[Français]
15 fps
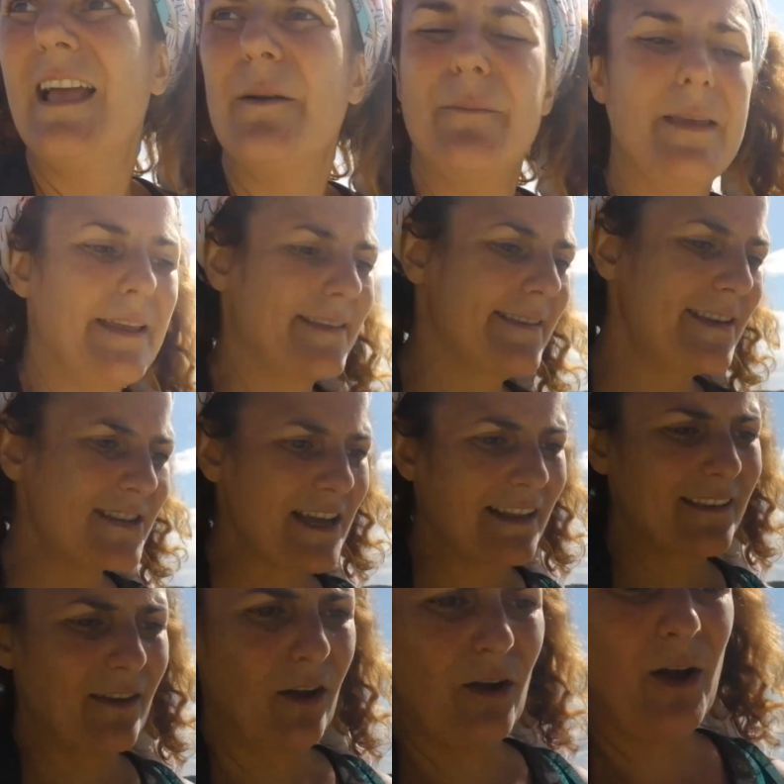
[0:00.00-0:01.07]
Mais si
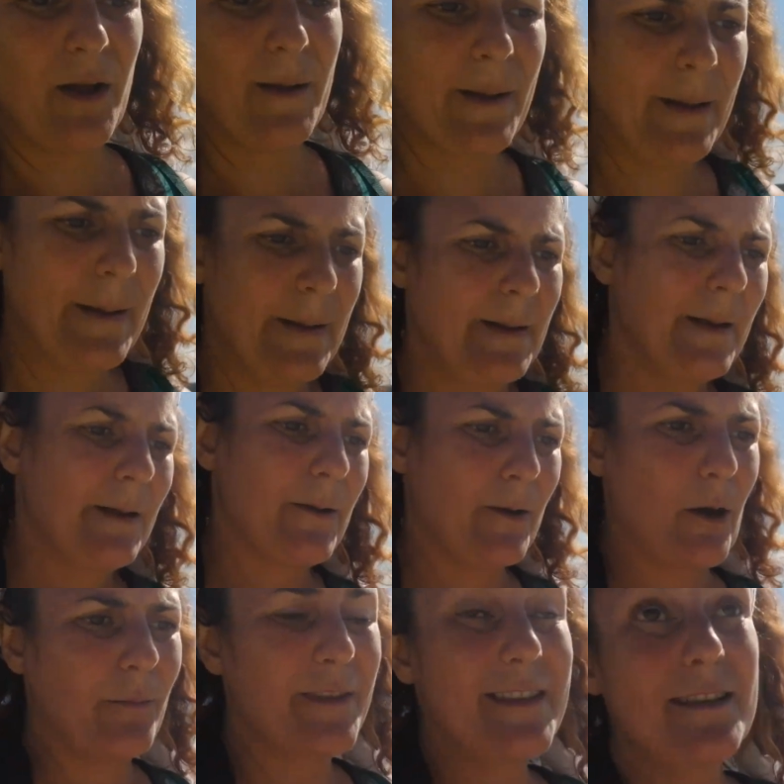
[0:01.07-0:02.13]
j'attends euh,
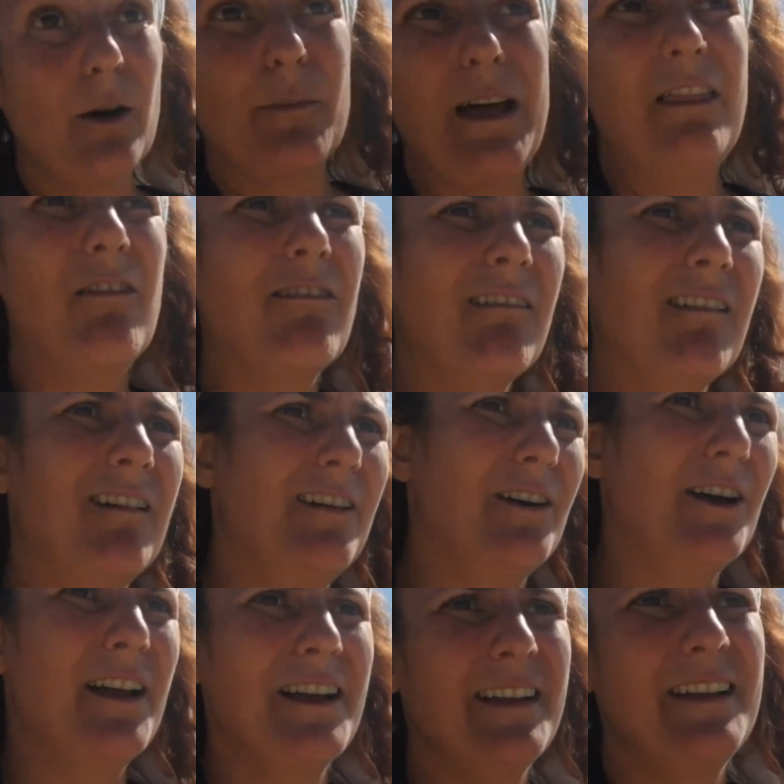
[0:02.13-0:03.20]
en me disant, bah non, euh,
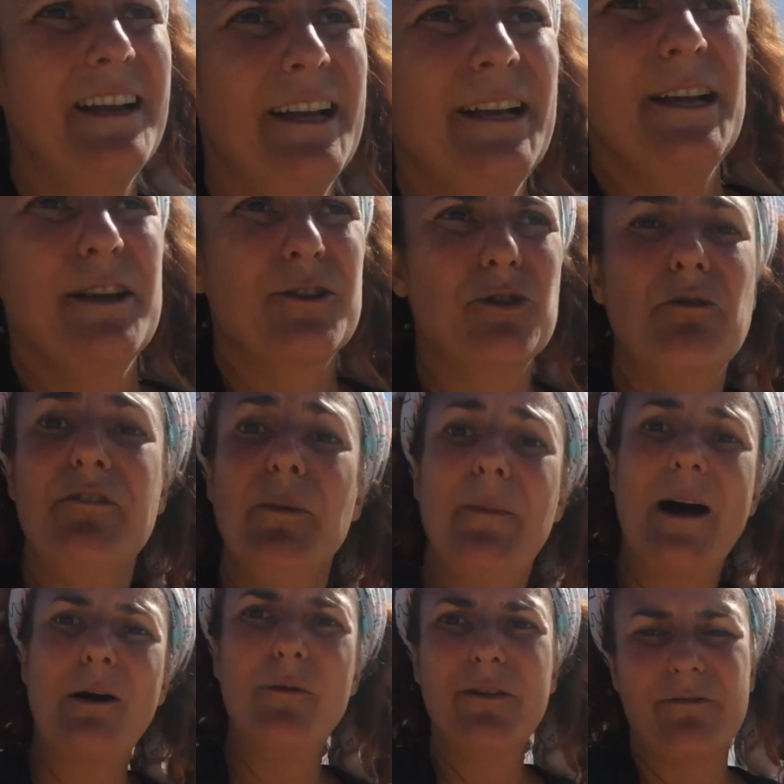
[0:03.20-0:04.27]
je le fais
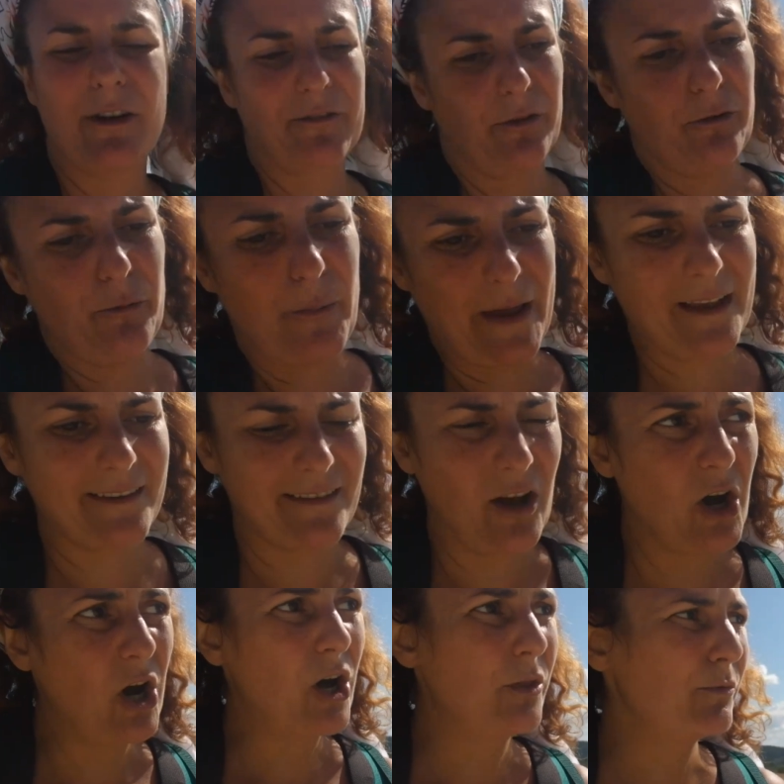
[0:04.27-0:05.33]
pas, où il faut attendre une
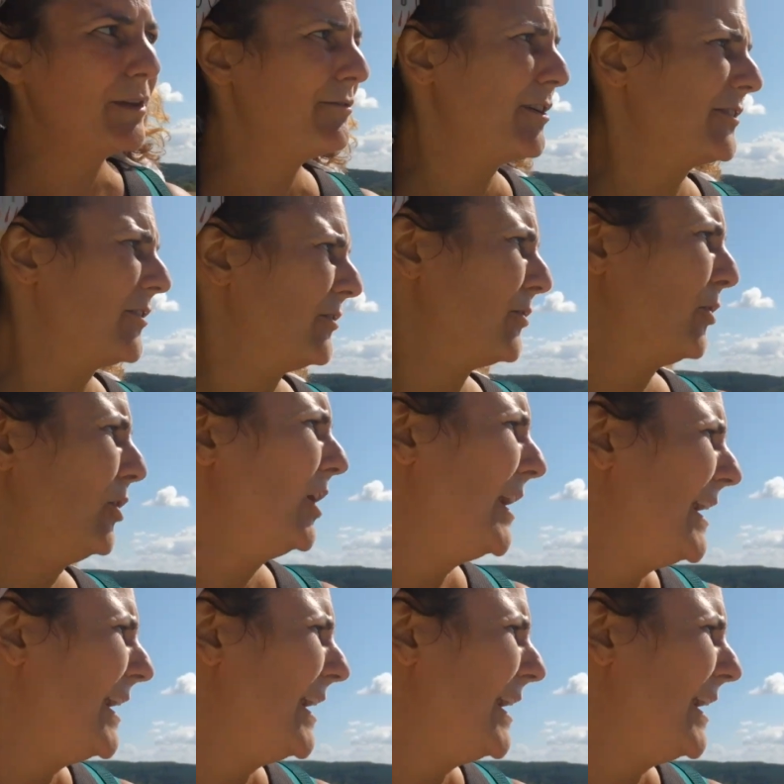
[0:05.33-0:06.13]
personne, où il faut attendre,